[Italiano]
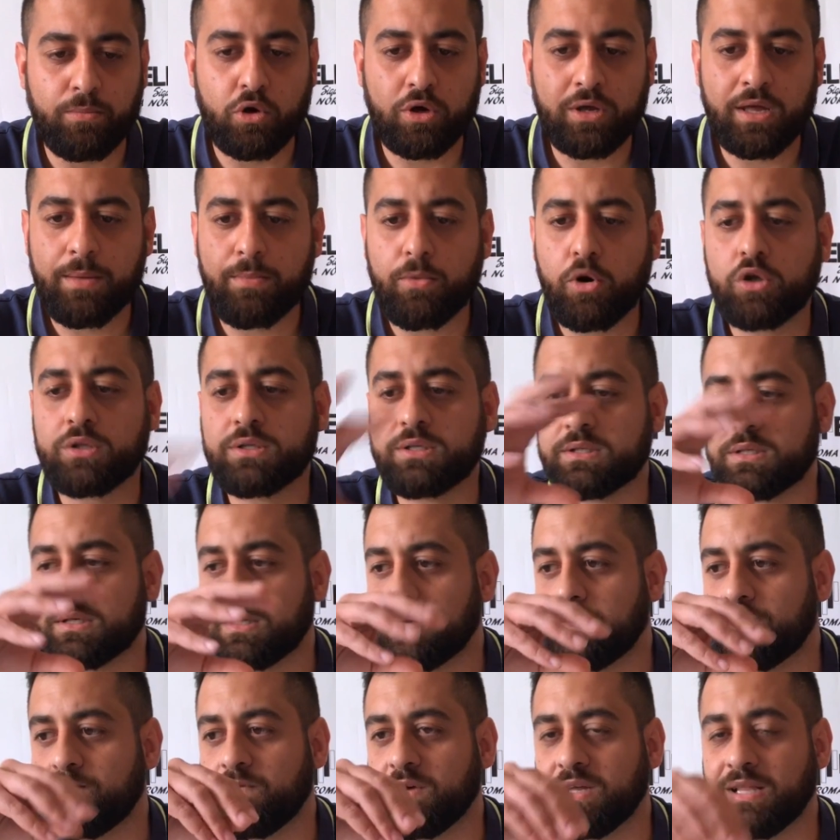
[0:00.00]
Monkey
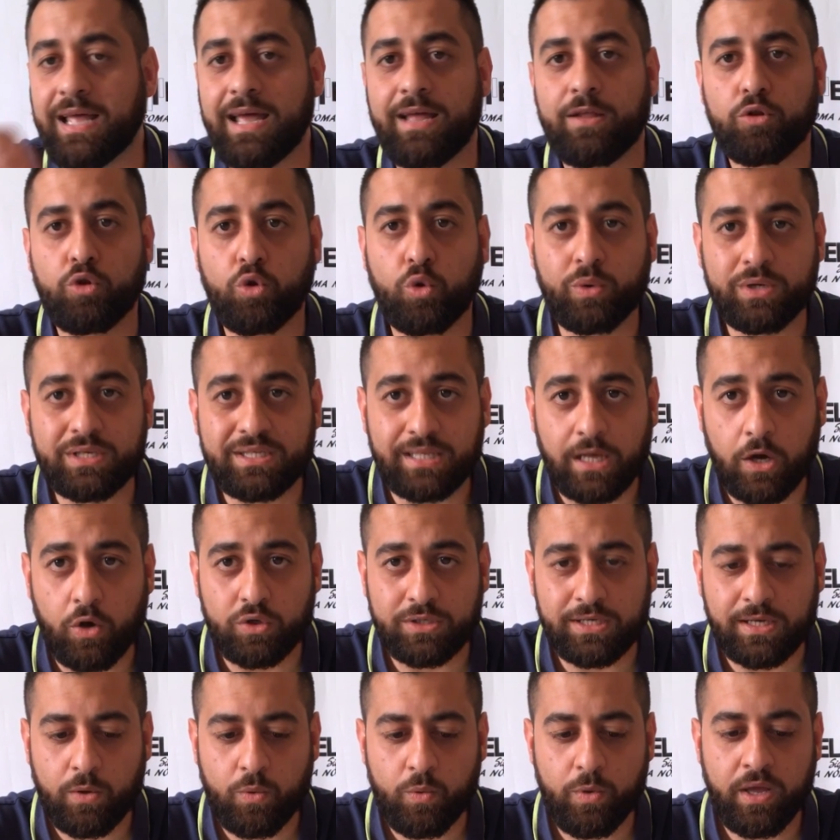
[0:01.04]
Mods vedendo questa
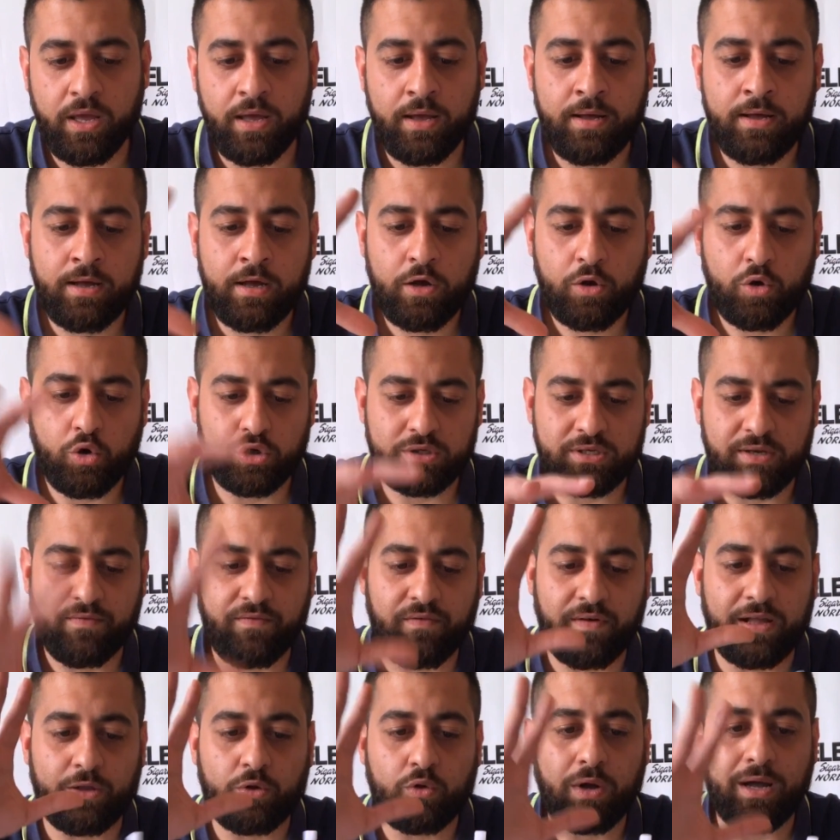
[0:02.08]
cosa qui cosa ha
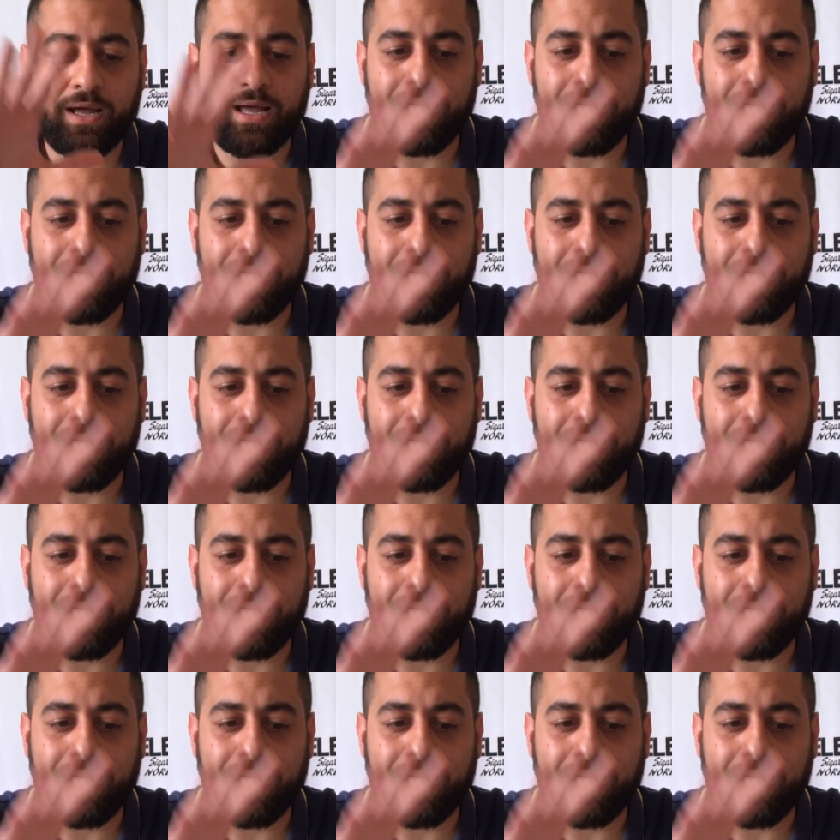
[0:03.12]
fatto?